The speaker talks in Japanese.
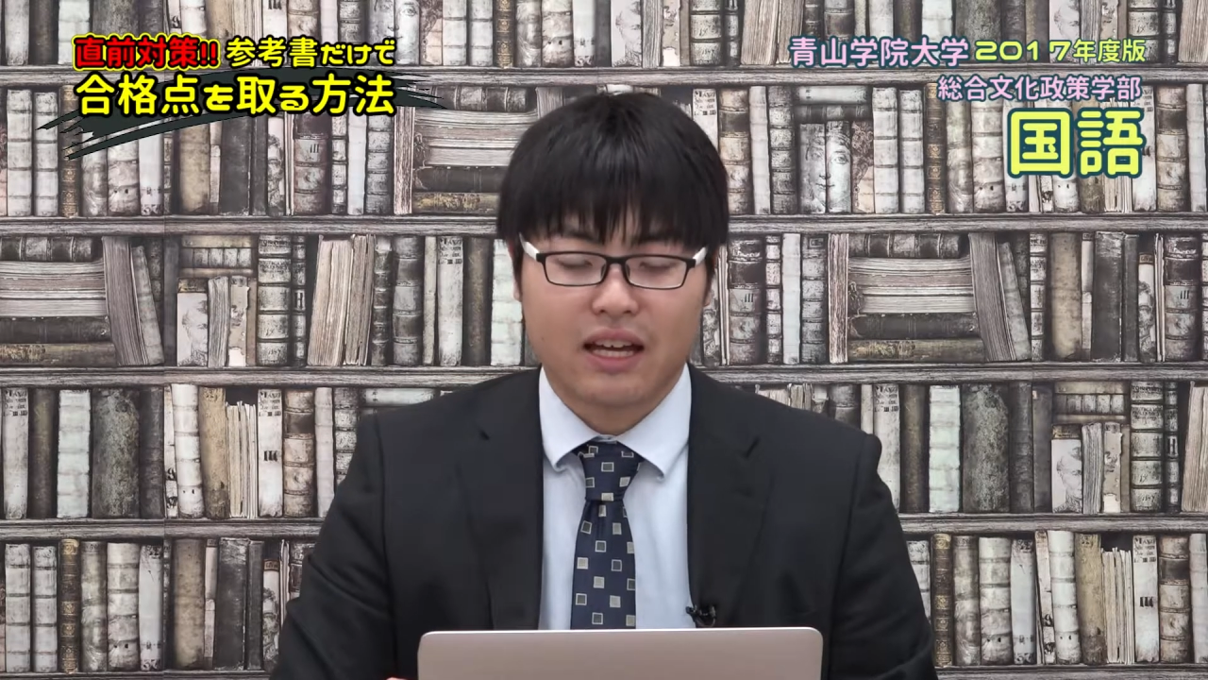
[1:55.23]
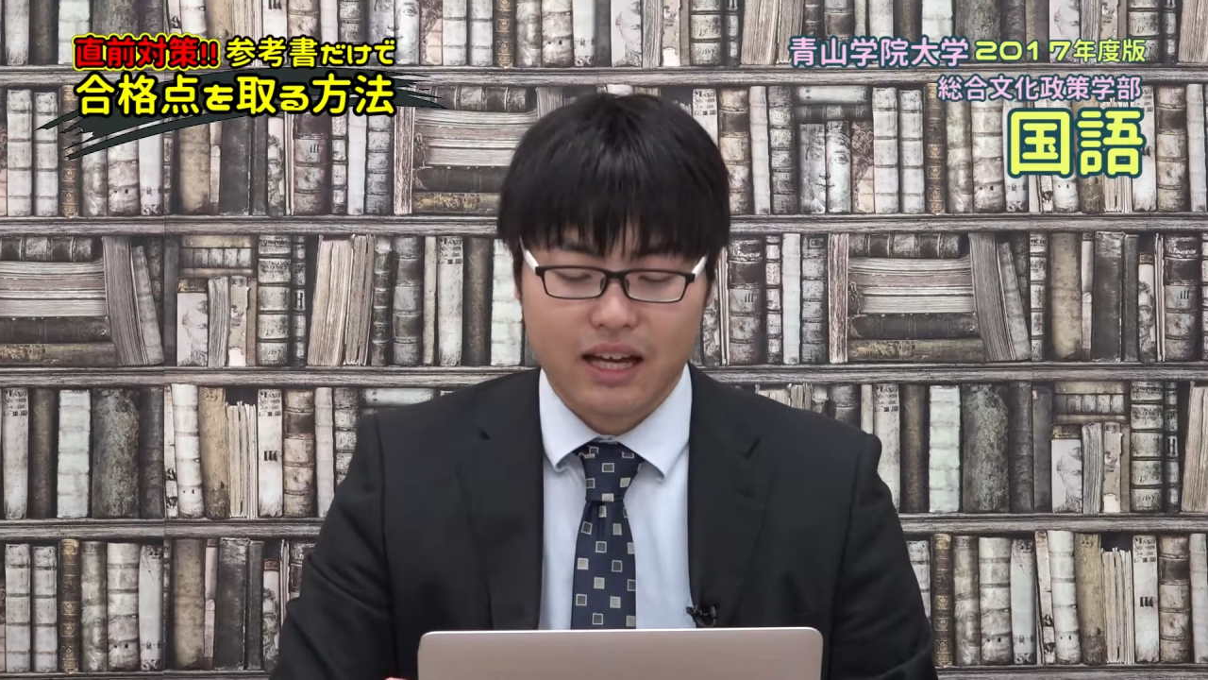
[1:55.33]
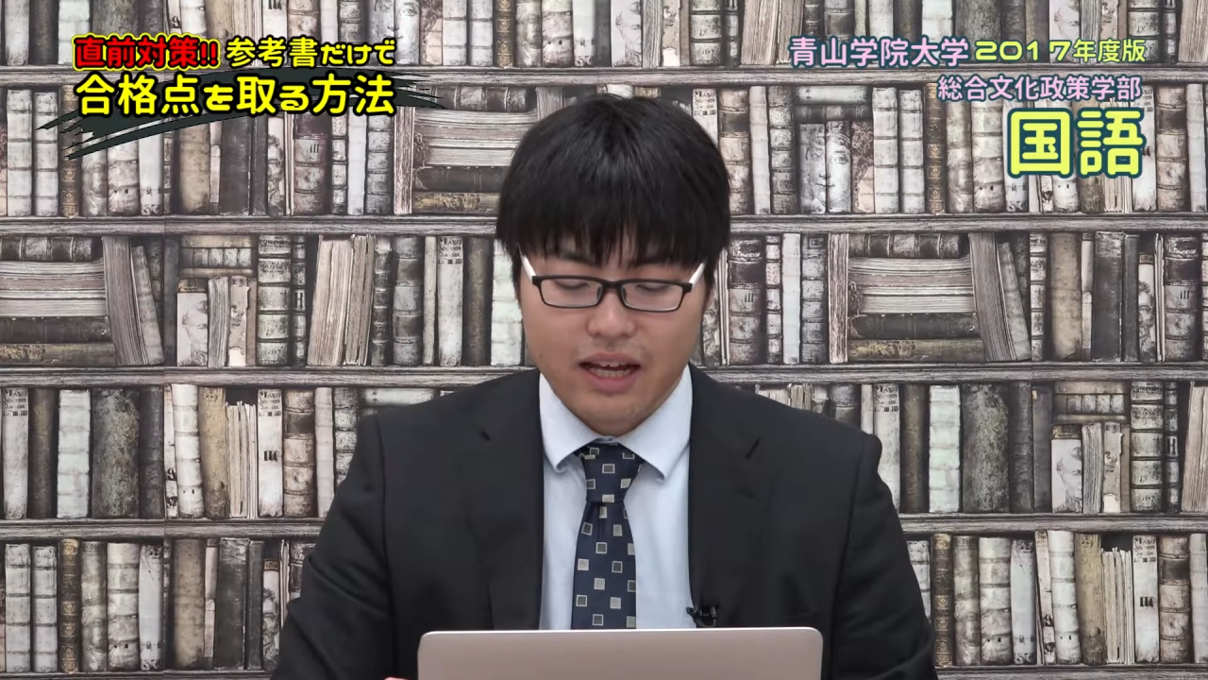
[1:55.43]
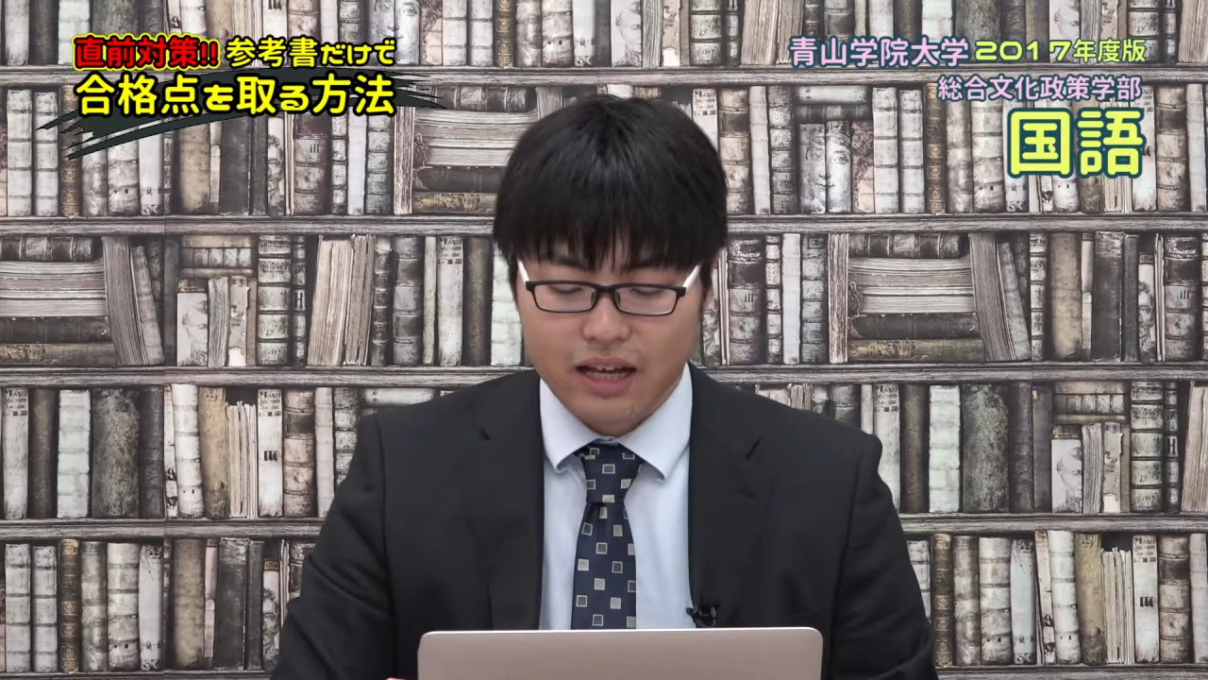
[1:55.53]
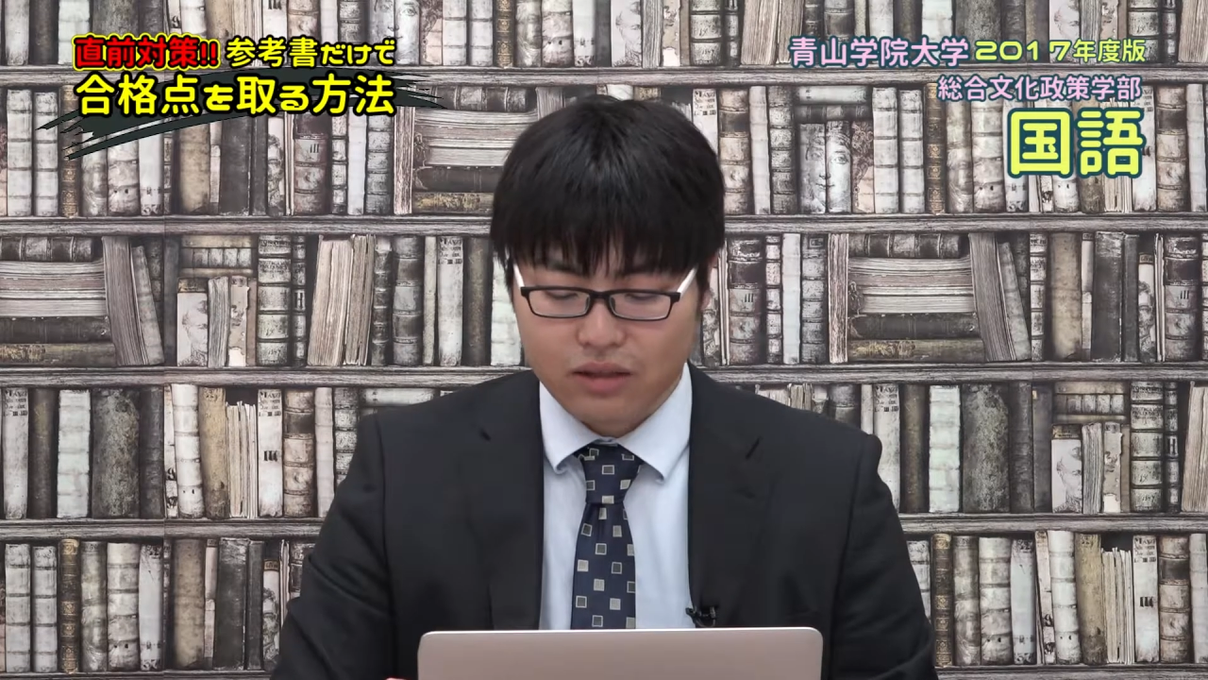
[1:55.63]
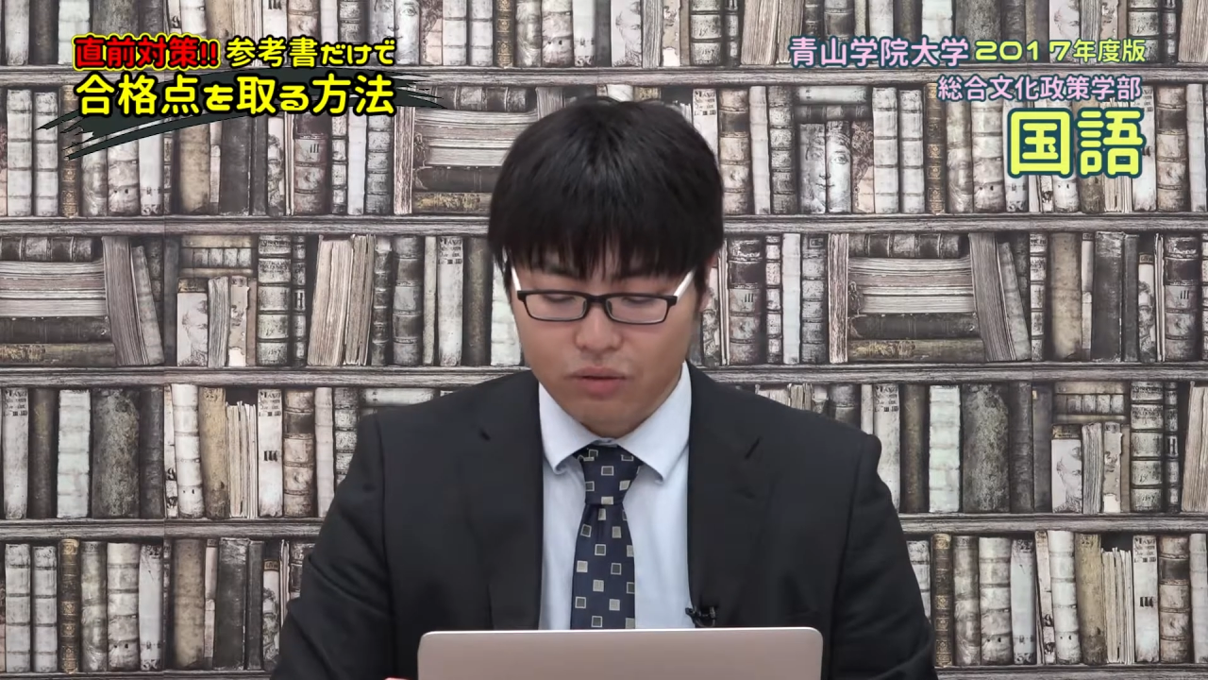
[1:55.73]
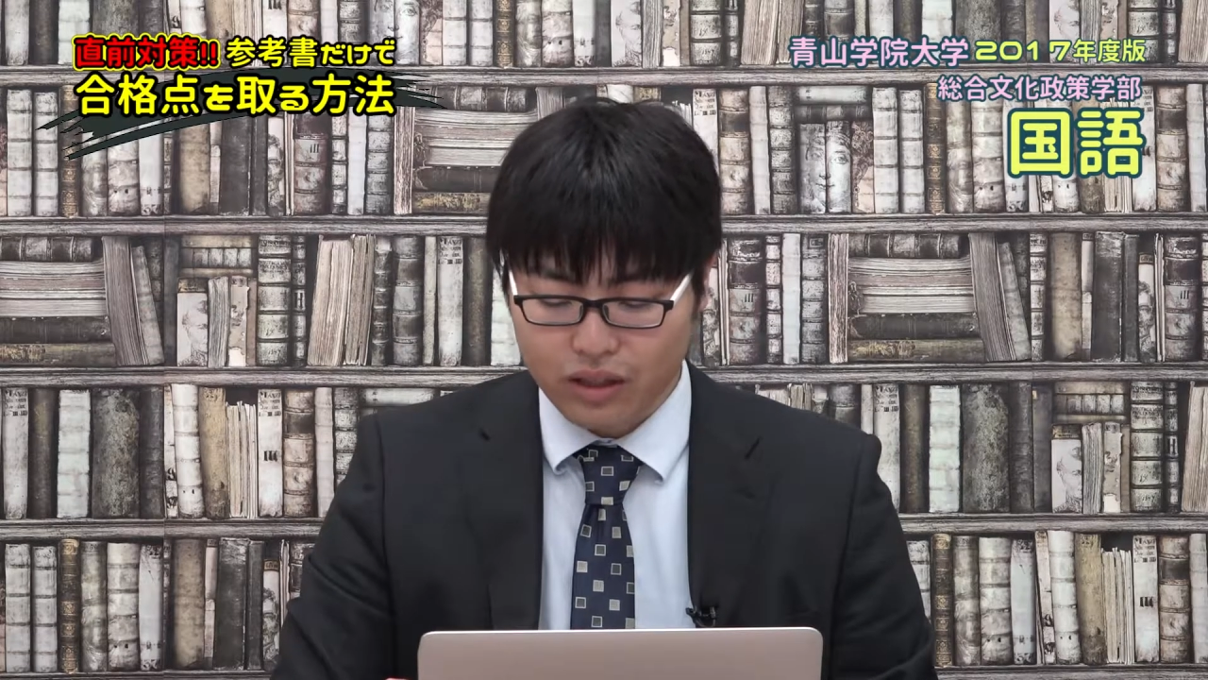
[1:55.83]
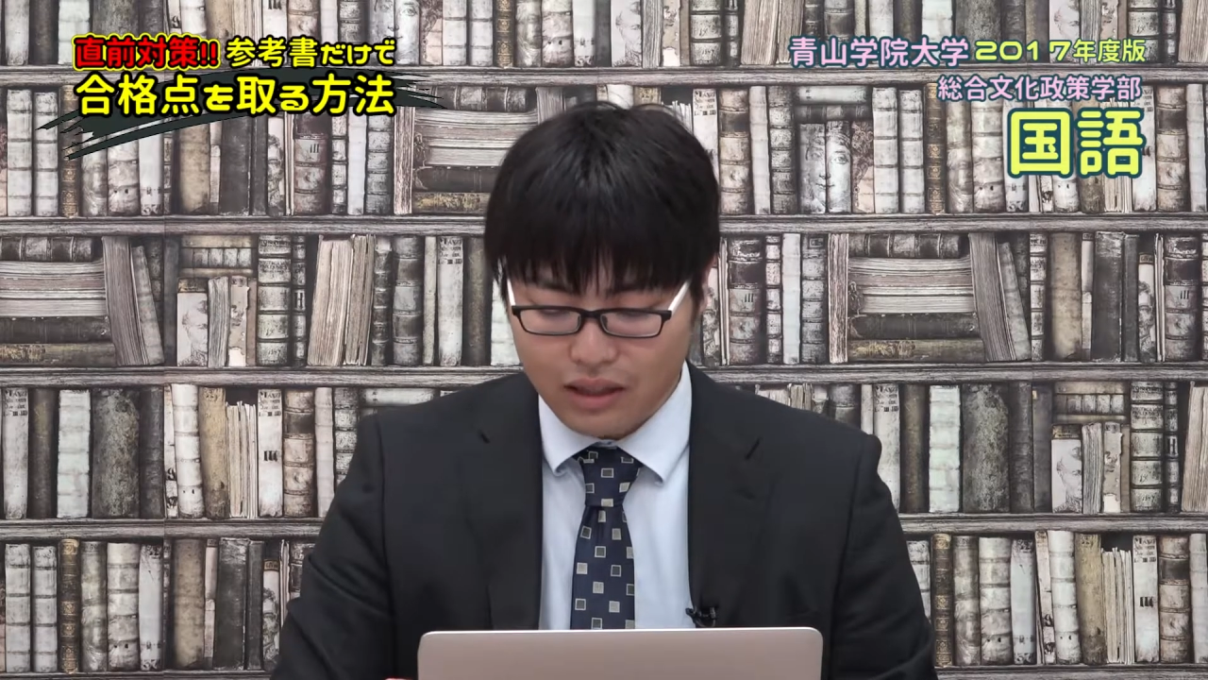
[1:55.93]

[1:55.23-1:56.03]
えー、そう